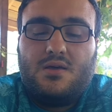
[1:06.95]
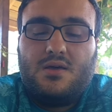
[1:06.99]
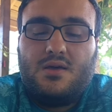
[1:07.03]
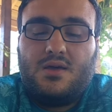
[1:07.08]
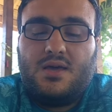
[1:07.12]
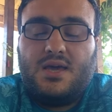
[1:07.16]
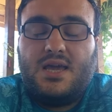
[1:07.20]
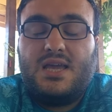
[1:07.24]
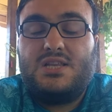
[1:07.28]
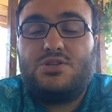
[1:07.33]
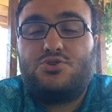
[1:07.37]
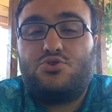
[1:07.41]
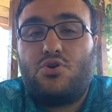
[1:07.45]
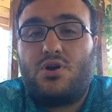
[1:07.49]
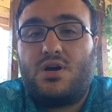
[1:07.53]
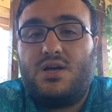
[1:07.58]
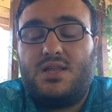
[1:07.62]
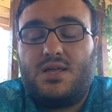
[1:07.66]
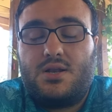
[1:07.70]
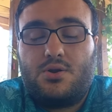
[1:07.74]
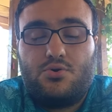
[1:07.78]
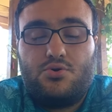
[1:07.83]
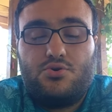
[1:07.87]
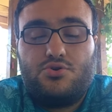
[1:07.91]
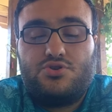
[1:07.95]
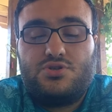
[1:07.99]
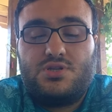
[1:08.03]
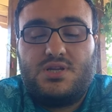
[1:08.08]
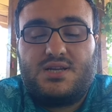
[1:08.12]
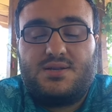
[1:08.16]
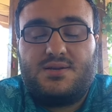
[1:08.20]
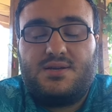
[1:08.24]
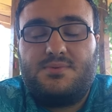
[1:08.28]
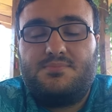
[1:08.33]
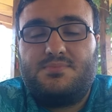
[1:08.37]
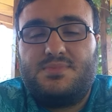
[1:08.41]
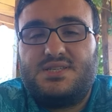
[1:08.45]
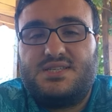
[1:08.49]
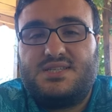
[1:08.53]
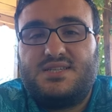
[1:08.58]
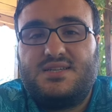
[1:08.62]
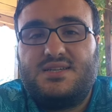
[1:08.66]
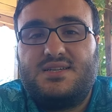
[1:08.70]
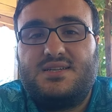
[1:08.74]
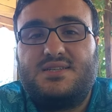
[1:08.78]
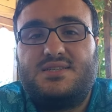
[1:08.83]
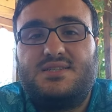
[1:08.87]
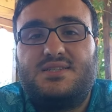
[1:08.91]
e, en çok alan
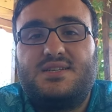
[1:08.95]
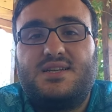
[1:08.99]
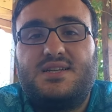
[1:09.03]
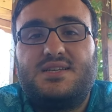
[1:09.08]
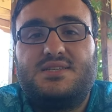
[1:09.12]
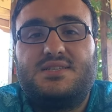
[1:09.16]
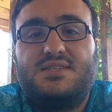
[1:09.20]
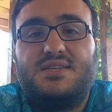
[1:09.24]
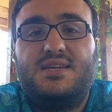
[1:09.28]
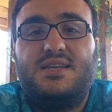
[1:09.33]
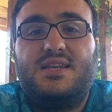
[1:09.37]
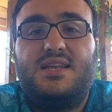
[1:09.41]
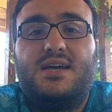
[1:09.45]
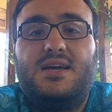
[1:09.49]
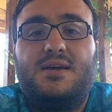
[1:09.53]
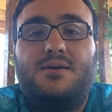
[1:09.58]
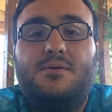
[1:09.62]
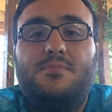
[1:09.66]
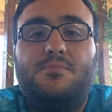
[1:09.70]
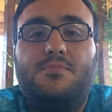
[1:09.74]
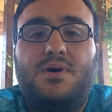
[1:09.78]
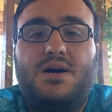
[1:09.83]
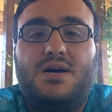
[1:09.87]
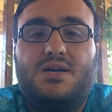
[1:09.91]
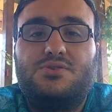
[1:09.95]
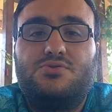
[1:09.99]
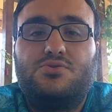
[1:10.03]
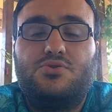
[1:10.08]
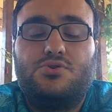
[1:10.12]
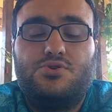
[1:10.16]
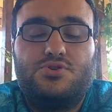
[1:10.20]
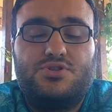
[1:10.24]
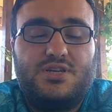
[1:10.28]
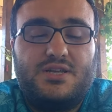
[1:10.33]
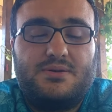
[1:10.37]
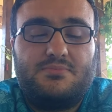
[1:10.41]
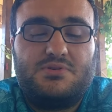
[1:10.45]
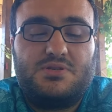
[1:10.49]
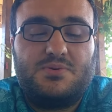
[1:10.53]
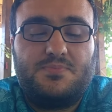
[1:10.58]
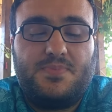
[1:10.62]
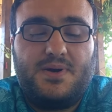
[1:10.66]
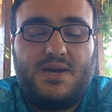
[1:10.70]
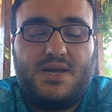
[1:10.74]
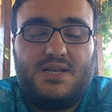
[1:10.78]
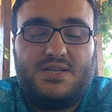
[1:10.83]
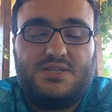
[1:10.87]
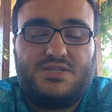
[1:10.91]
oyuncularımızı sırasıyla bazı oyuncularımızı
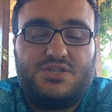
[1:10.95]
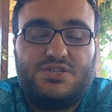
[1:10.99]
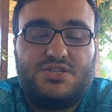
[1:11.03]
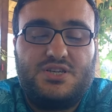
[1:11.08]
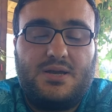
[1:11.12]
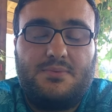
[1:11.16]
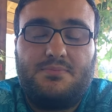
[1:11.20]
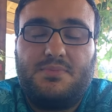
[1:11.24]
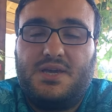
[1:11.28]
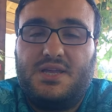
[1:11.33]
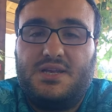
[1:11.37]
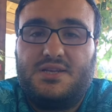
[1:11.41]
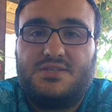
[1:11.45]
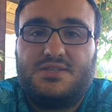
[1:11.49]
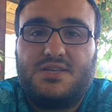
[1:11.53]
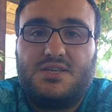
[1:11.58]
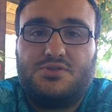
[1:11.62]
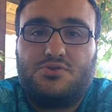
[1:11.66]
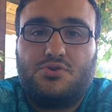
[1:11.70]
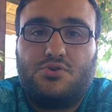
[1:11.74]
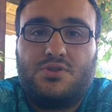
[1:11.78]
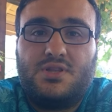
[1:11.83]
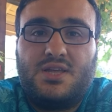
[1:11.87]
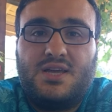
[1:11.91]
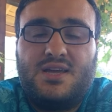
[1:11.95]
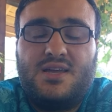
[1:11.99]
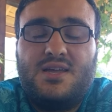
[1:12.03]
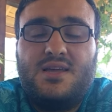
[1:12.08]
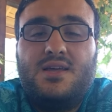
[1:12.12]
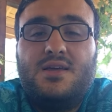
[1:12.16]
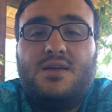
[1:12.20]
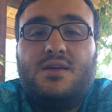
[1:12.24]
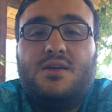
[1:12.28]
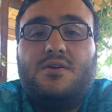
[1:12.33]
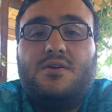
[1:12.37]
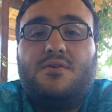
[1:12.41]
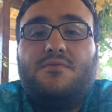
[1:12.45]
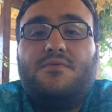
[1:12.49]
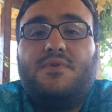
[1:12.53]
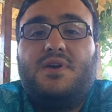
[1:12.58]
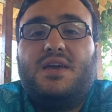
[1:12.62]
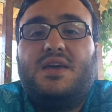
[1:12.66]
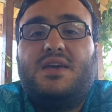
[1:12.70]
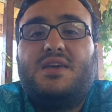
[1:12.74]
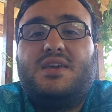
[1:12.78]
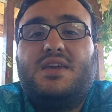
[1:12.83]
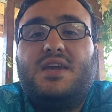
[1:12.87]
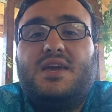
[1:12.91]
paylaşacağım yeni sezonda
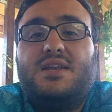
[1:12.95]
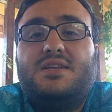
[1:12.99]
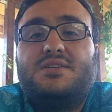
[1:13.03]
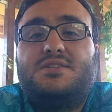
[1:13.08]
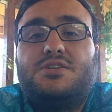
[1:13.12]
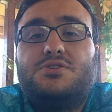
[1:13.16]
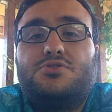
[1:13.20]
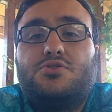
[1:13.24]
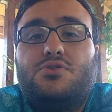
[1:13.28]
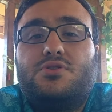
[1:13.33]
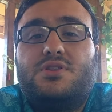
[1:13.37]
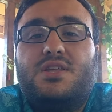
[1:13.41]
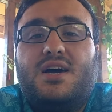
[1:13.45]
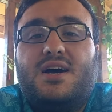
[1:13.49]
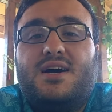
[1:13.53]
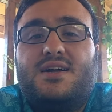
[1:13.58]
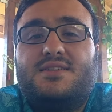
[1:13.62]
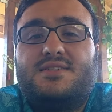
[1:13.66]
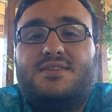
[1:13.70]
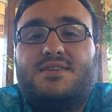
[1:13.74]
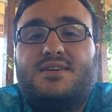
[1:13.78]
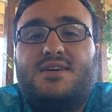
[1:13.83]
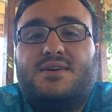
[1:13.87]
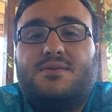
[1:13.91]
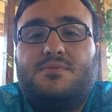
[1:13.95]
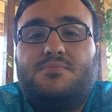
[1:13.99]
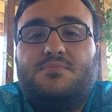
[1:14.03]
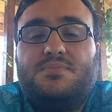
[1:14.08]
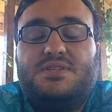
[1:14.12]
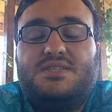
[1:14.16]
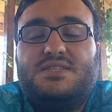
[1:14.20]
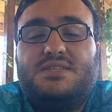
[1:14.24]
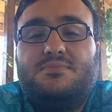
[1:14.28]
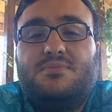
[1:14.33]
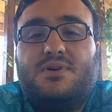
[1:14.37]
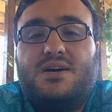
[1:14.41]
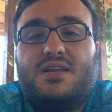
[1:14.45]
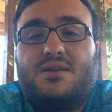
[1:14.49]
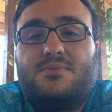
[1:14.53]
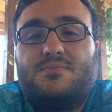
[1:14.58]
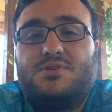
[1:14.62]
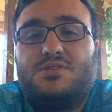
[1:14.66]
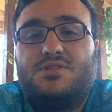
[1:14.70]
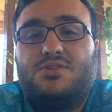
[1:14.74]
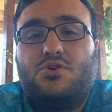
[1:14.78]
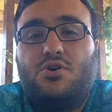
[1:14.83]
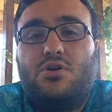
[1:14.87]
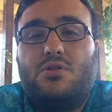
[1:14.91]
ve yeni sezonda artık bizim
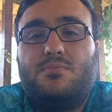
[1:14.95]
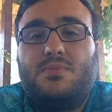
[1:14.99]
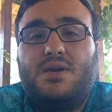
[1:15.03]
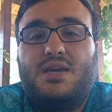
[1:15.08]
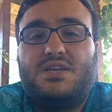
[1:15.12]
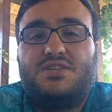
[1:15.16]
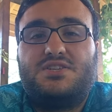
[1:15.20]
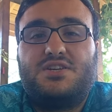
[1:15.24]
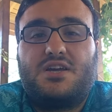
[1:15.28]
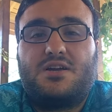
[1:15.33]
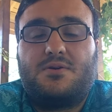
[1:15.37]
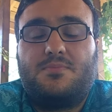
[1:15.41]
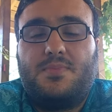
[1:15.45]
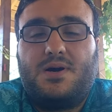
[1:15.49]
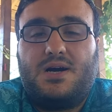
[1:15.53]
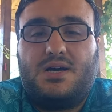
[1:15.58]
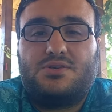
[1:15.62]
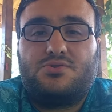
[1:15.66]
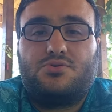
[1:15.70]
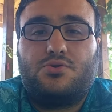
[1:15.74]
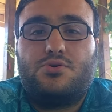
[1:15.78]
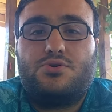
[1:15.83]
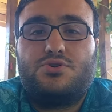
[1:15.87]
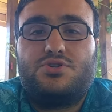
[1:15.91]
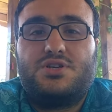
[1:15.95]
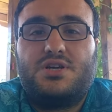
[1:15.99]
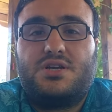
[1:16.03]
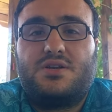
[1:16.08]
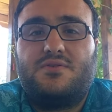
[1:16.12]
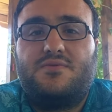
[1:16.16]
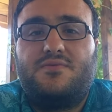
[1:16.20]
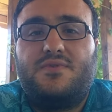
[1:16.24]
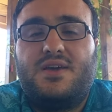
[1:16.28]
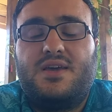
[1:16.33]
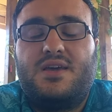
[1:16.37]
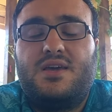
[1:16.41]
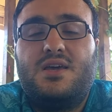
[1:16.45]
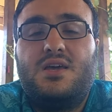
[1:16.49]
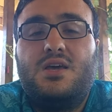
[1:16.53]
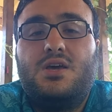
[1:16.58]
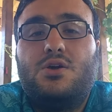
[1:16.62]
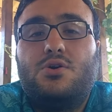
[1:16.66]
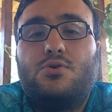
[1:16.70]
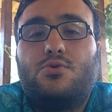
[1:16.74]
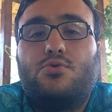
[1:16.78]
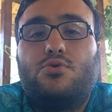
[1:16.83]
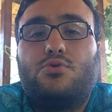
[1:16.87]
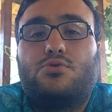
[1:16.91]
aramızda olmayacak bazı oyuncuları ve
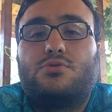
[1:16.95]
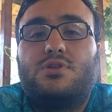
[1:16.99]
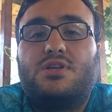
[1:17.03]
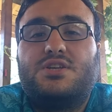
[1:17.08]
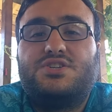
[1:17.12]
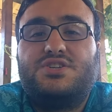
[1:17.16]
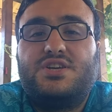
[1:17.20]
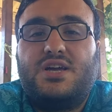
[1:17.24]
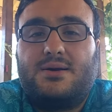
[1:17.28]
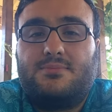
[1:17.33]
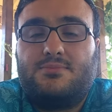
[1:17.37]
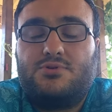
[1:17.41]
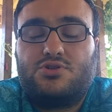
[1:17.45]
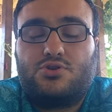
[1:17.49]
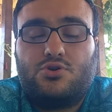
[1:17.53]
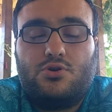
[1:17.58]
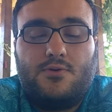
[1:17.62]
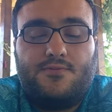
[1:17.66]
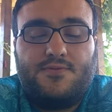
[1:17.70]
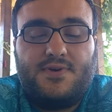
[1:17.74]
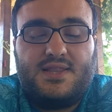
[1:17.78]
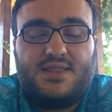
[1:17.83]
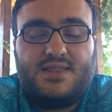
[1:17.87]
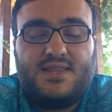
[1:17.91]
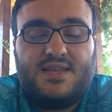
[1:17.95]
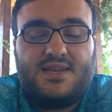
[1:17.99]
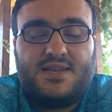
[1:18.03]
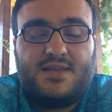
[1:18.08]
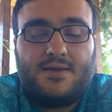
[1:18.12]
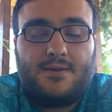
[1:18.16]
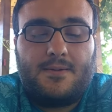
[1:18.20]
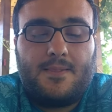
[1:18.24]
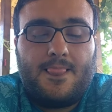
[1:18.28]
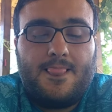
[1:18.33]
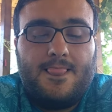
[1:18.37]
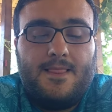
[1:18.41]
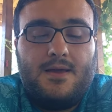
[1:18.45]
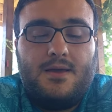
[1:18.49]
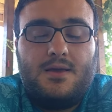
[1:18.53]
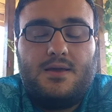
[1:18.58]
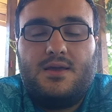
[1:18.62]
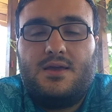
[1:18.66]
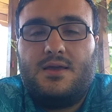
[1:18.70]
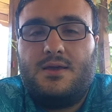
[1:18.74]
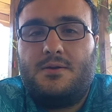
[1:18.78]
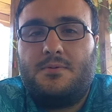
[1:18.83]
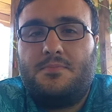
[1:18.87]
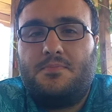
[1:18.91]
kurtulacağımız külfetleri
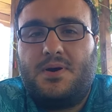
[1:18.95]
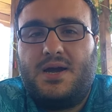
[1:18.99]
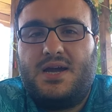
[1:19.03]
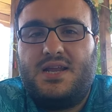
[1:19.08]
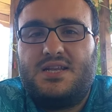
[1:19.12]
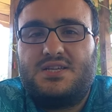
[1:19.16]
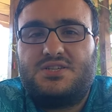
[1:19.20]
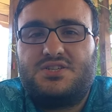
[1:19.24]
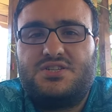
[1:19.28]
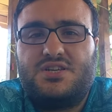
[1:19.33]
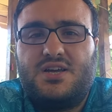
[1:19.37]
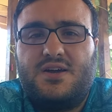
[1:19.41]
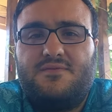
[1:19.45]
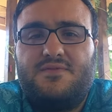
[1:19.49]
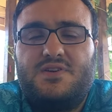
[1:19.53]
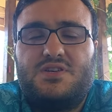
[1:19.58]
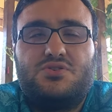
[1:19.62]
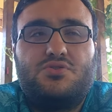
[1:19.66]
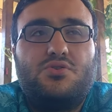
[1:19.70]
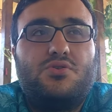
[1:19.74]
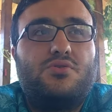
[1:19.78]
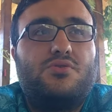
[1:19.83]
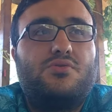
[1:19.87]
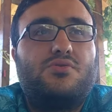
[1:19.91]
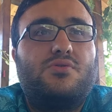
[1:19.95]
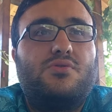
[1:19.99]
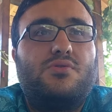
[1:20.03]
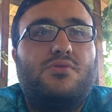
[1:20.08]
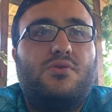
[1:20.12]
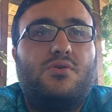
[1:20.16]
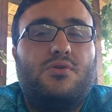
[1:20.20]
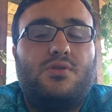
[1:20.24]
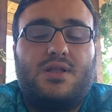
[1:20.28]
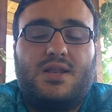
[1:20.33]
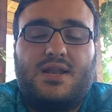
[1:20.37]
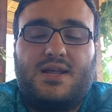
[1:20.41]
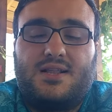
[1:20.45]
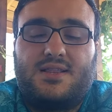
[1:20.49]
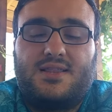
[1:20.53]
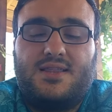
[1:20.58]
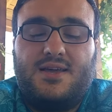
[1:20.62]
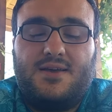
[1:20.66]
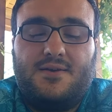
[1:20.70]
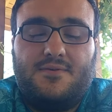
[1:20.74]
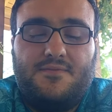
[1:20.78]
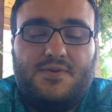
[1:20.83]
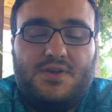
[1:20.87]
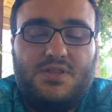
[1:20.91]
e, paylaşacağım ve son olarak
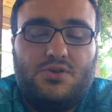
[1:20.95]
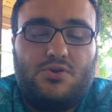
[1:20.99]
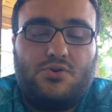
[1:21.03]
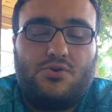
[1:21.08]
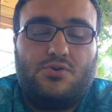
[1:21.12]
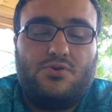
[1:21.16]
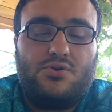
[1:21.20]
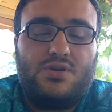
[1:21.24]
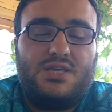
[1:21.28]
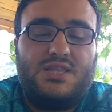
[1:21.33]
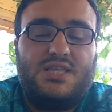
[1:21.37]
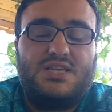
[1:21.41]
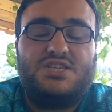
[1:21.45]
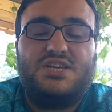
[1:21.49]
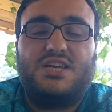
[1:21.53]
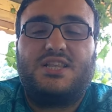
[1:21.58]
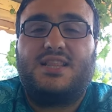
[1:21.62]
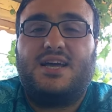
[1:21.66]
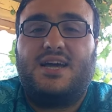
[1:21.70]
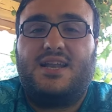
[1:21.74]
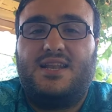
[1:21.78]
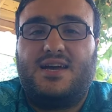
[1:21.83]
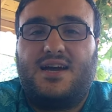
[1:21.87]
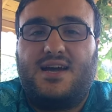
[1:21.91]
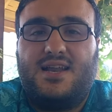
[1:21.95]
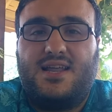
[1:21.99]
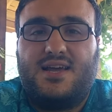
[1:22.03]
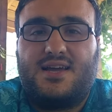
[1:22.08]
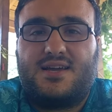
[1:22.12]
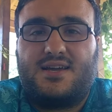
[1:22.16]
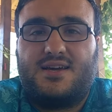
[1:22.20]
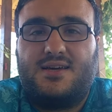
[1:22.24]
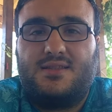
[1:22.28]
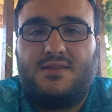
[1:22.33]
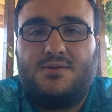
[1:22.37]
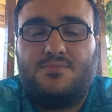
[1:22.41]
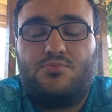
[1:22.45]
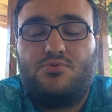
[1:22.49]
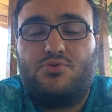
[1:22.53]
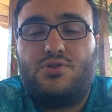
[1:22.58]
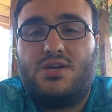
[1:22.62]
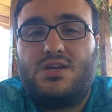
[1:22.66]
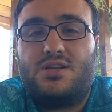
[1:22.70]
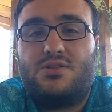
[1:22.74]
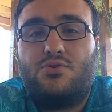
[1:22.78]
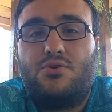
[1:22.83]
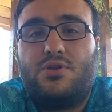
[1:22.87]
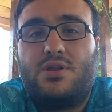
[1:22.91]
da videoyu gideceklerle alakalı
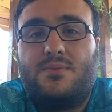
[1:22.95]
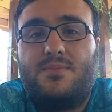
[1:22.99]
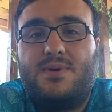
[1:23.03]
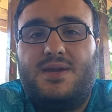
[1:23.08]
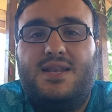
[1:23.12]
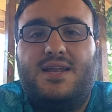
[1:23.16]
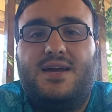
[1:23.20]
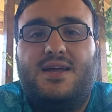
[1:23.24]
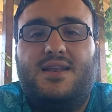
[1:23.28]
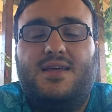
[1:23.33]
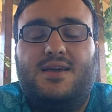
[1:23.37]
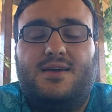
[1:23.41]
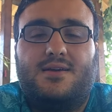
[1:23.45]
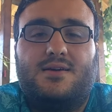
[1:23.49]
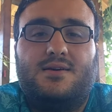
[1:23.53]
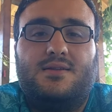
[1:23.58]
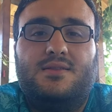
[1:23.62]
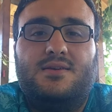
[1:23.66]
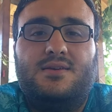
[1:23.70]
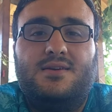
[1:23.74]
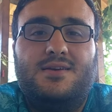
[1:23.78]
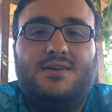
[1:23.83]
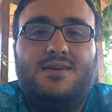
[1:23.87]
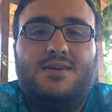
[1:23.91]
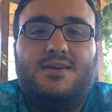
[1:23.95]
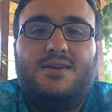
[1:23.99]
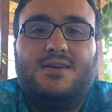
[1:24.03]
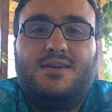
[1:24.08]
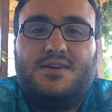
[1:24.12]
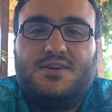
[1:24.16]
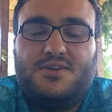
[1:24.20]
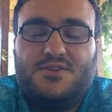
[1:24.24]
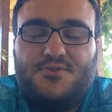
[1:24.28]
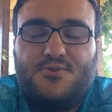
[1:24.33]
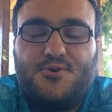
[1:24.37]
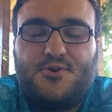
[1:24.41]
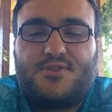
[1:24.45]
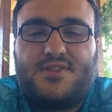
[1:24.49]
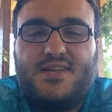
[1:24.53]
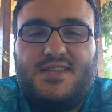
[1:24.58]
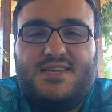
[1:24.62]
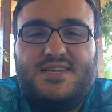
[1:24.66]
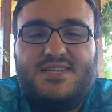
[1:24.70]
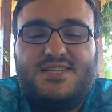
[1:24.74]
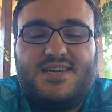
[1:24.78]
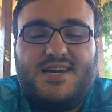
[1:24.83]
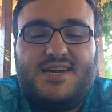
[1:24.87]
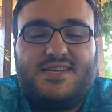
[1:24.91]
bunların önemiyle alakalı
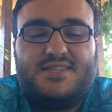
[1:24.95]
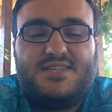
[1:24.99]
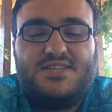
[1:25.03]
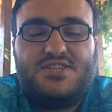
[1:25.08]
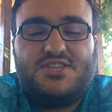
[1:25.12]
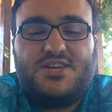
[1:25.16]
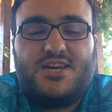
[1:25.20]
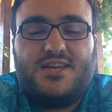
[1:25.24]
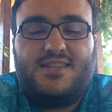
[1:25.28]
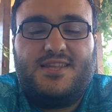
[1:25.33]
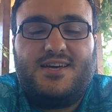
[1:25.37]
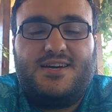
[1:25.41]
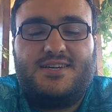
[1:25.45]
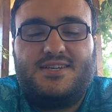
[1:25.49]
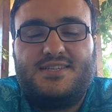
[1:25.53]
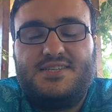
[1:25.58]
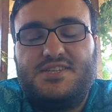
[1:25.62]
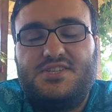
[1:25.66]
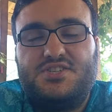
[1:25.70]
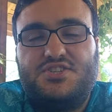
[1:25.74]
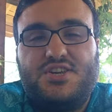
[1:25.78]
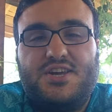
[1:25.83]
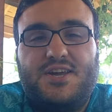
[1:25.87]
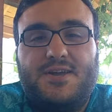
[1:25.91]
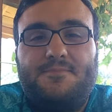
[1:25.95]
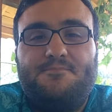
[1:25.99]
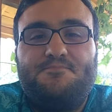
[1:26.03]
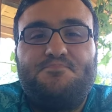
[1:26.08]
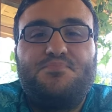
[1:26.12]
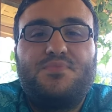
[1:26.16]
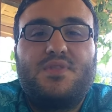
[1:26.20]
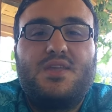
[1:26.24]
Noktalayacağız inşallah hızlıca.